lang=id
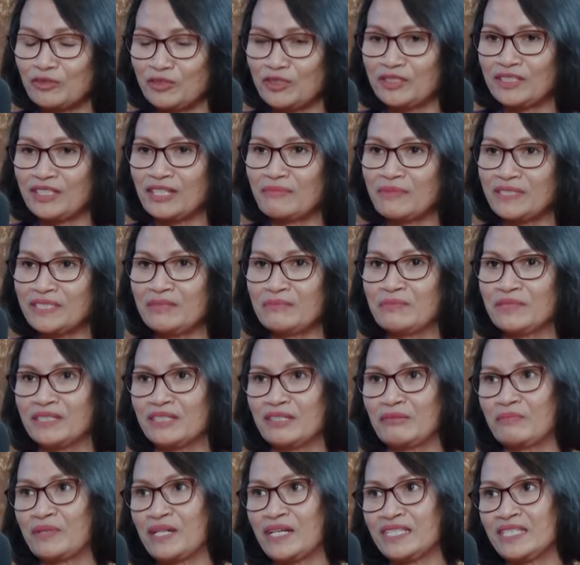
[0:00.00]
itu kan masih
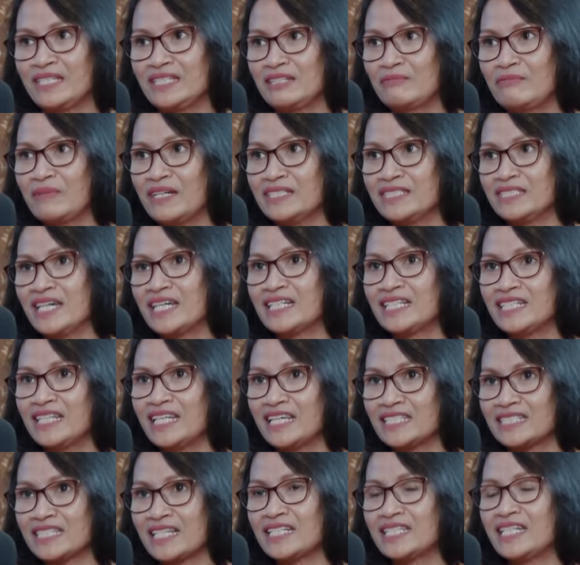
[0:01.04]
berkiprahnya di Banjar di
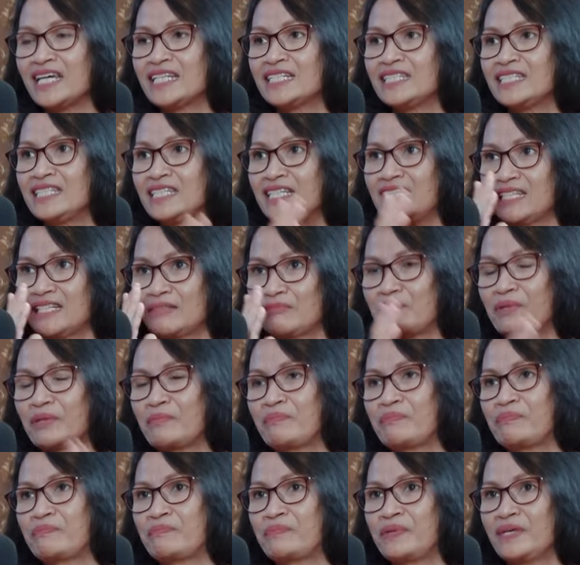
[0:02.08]
desa dan di
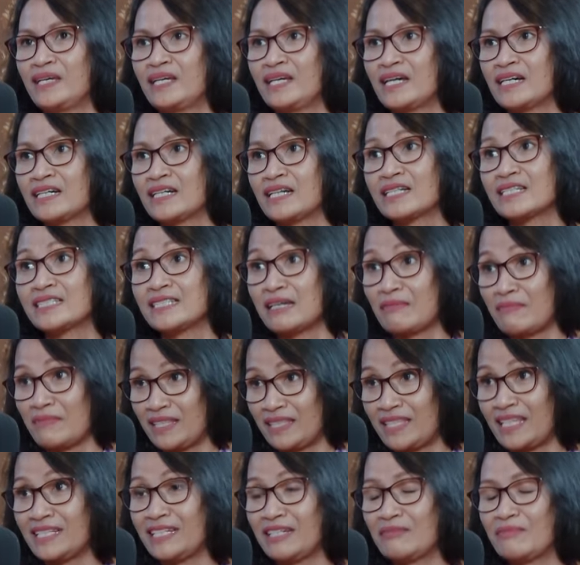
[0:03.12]
PKK
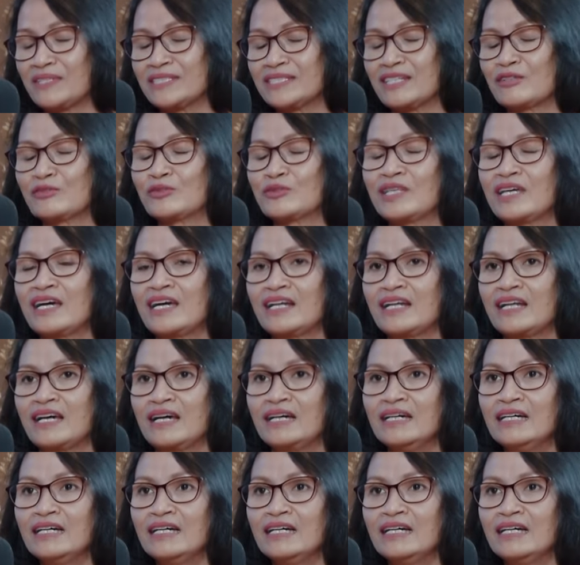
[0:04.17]
kecamatan dan masa ah. utara